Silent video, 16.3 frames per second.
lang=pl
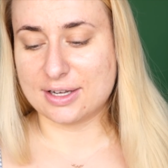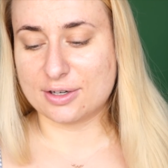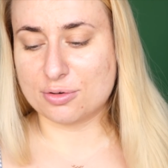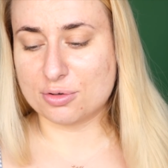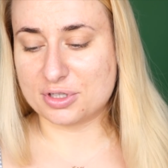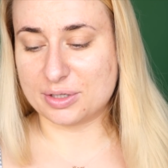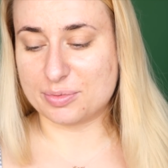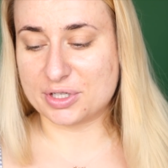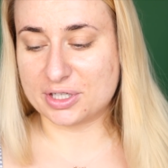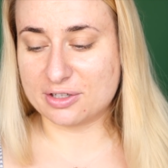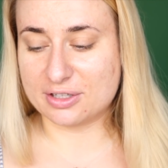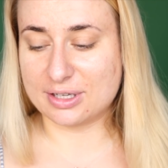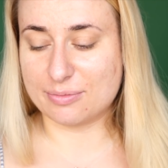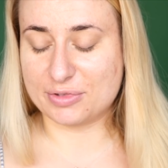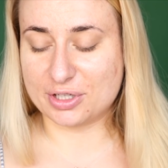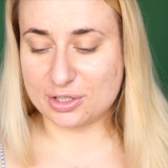Kurczę,
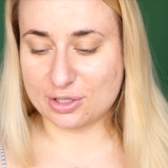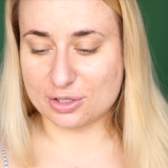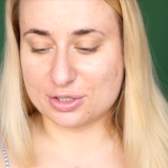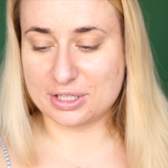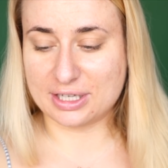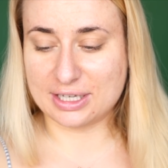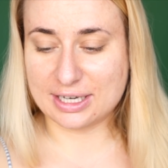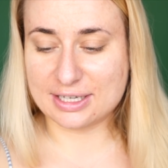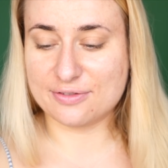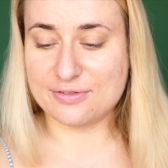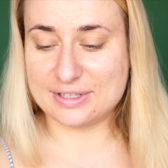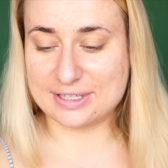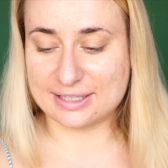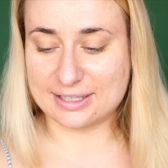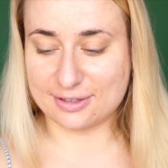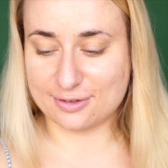przeglądam ten koszyk i ja nie
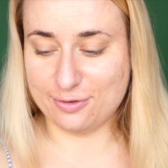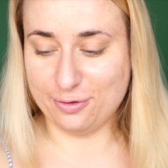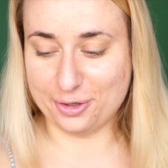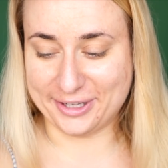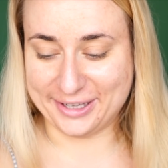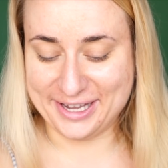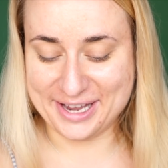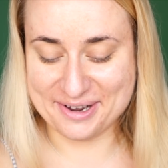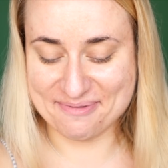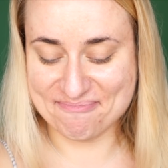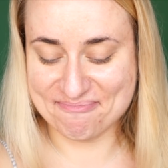widzę tej dwójki.